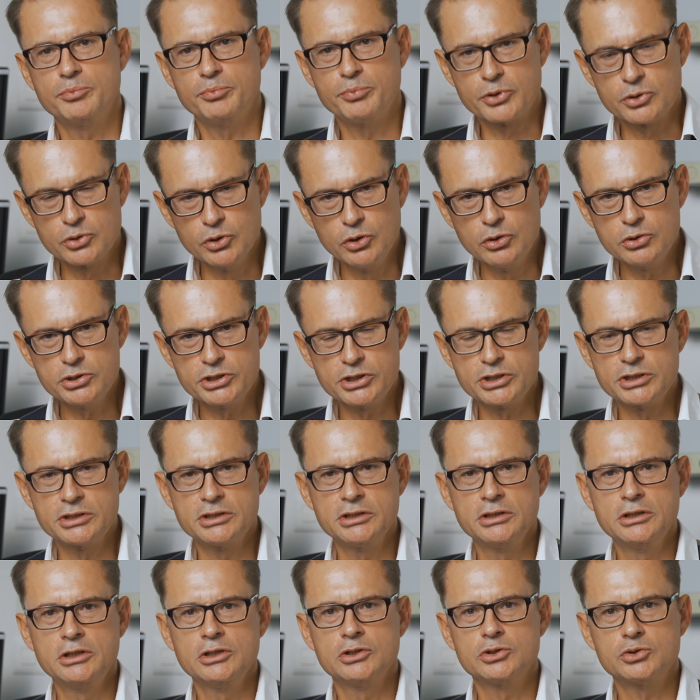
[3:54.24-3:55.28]
Brust
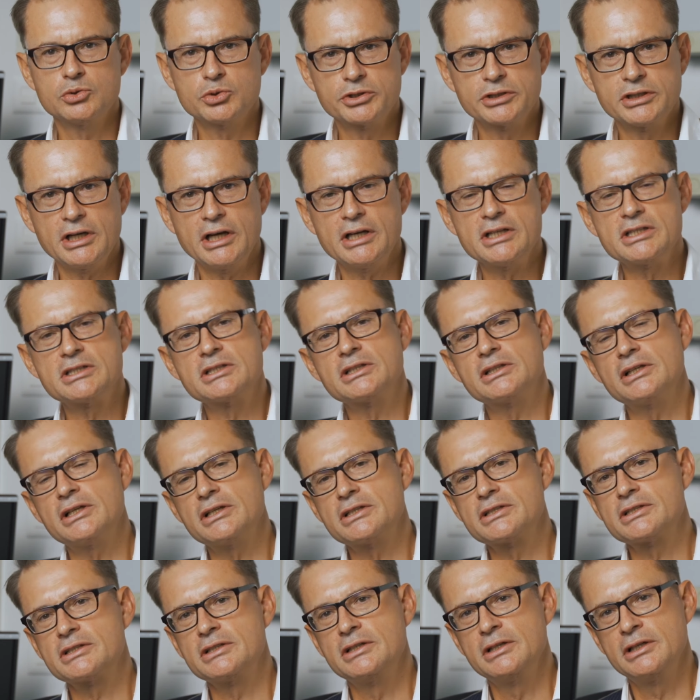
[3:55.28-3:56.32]
durch das,
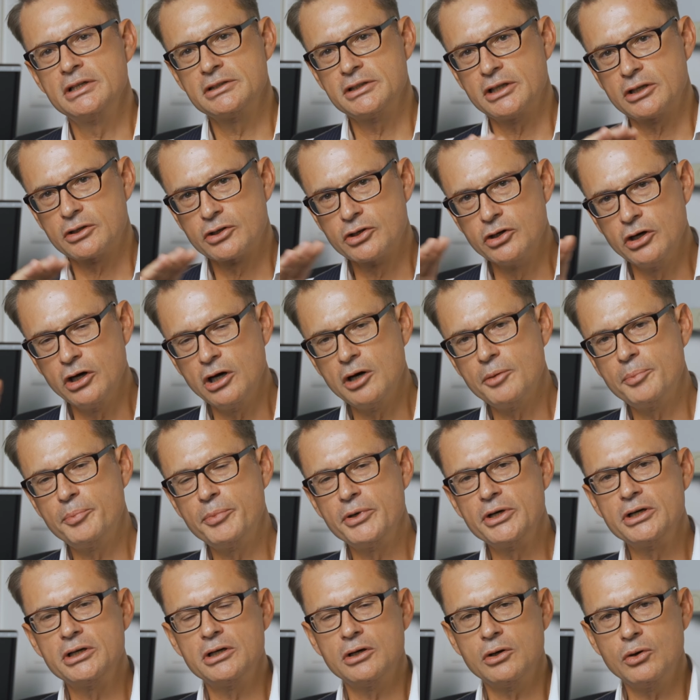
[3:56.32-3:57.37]
dass der
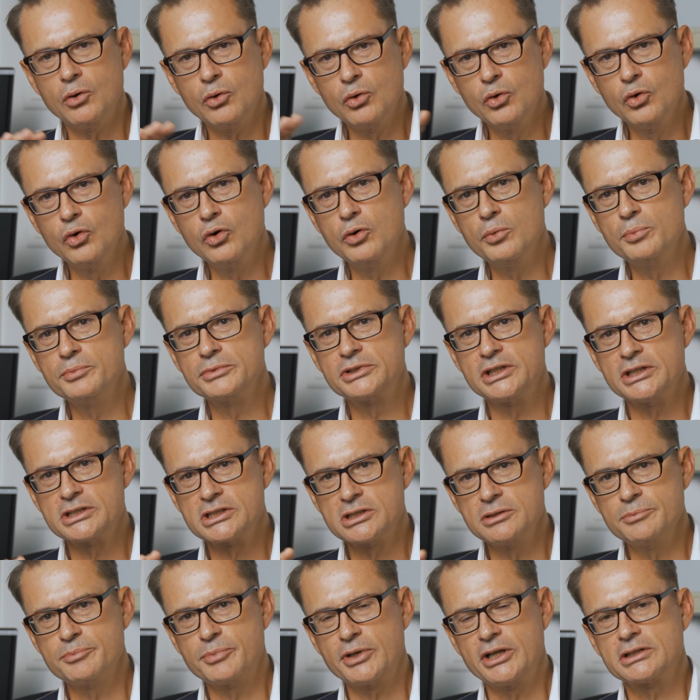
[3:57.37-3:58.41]
Körper um das
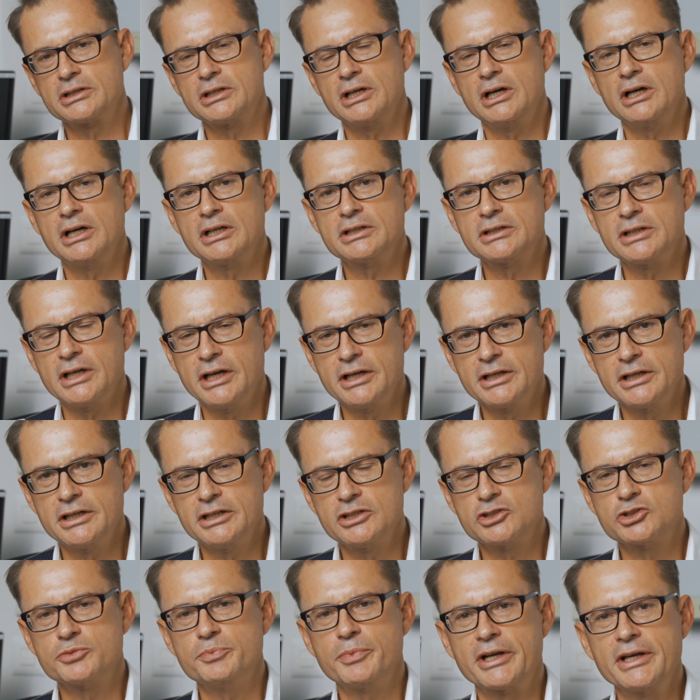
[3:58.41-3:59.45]
Implantat eine
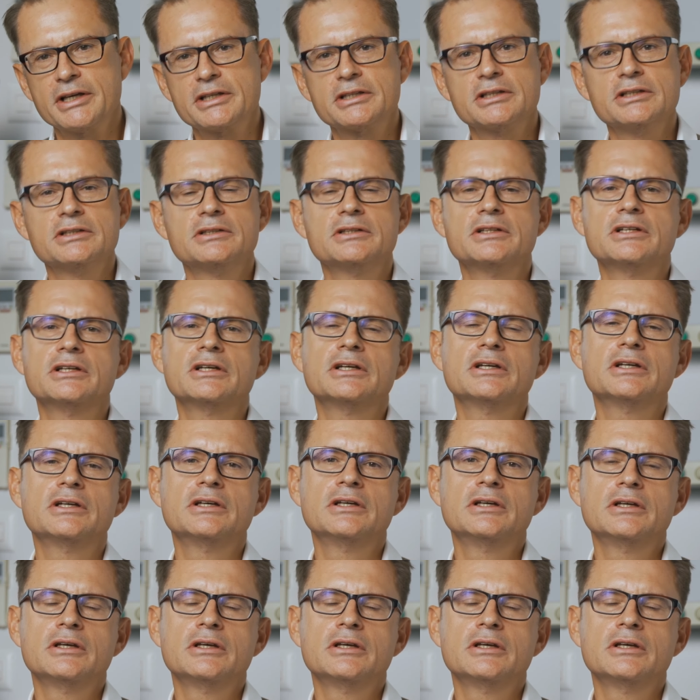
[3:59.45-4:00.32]
entsprechende